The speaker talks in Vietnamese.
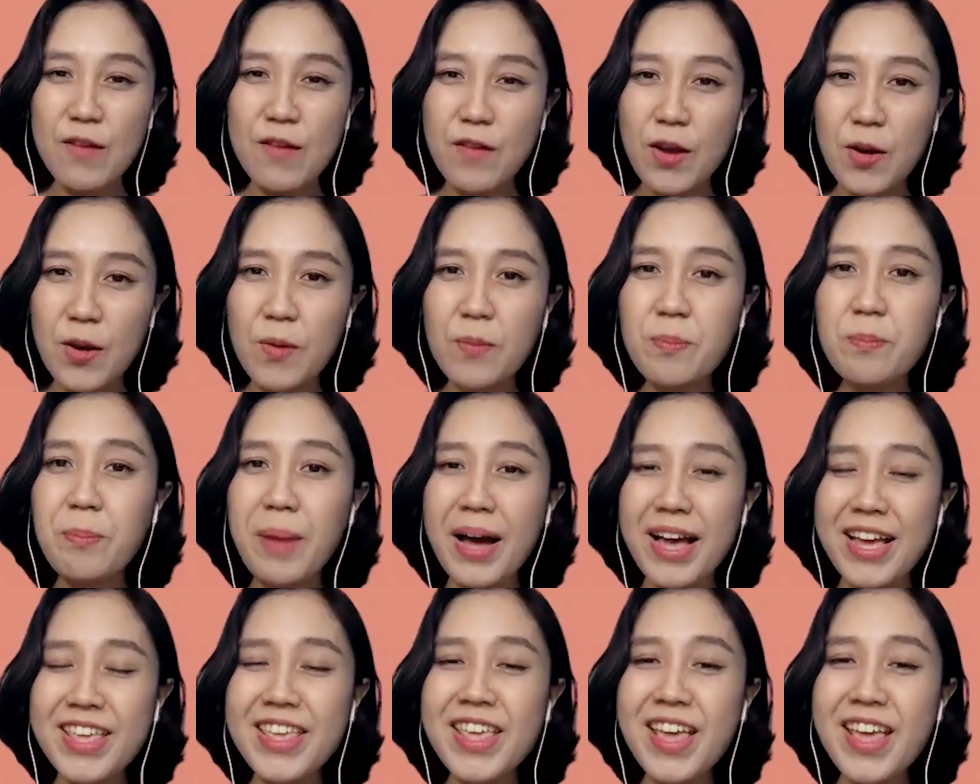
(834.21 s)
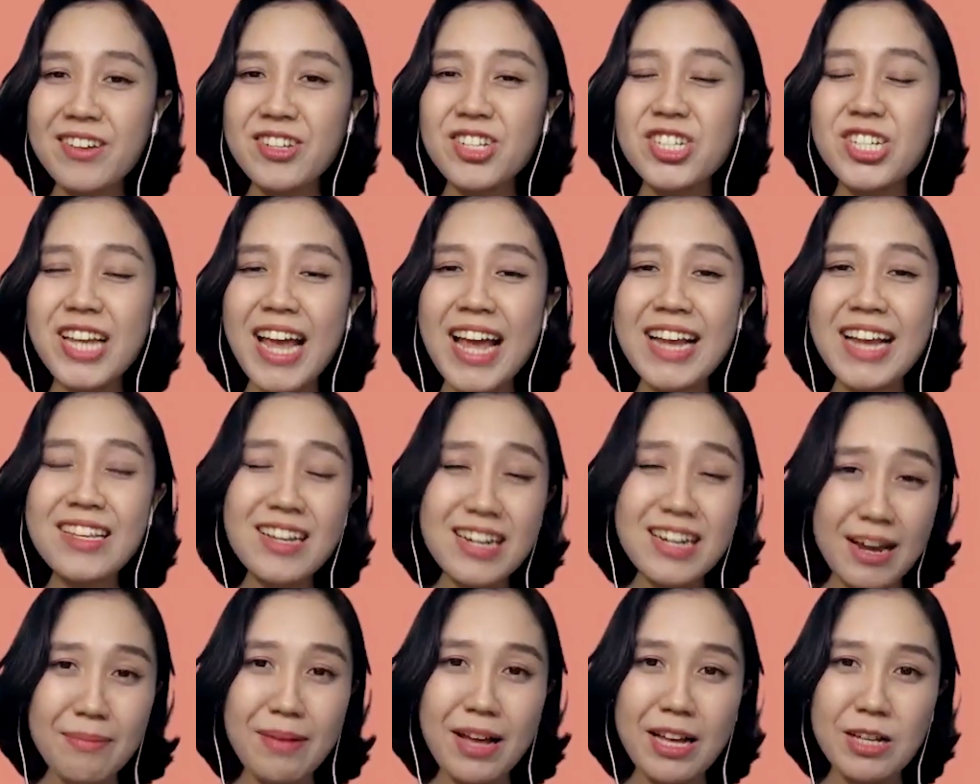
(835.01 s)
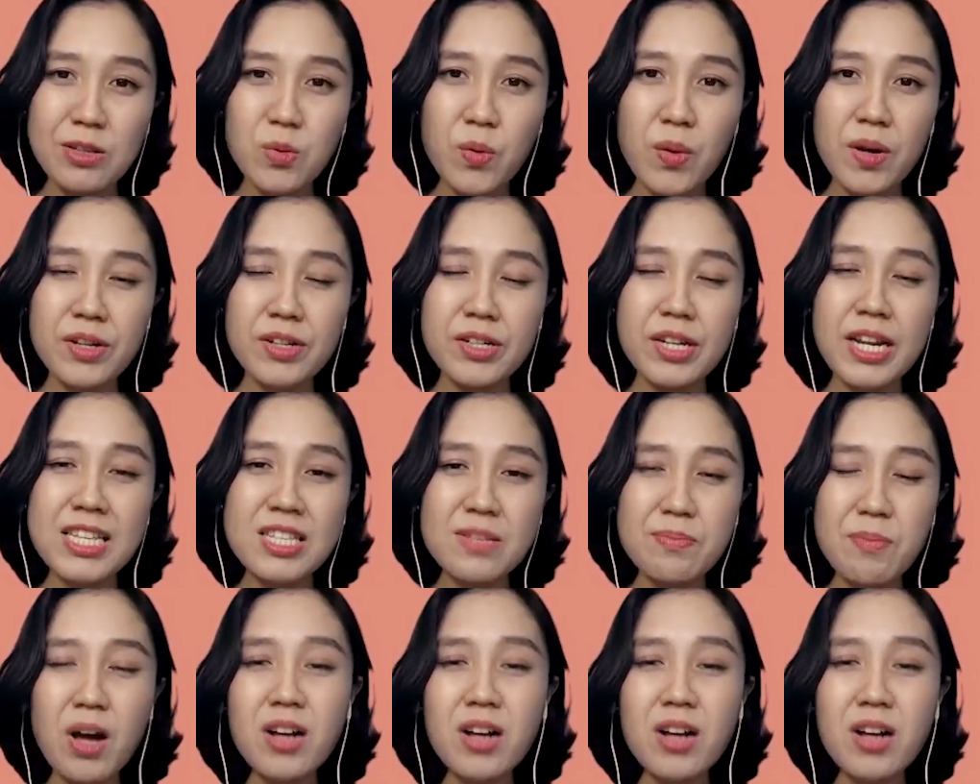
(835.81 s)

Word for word: vào lúc 7 giờ sáng thứ năm hàng tuần trên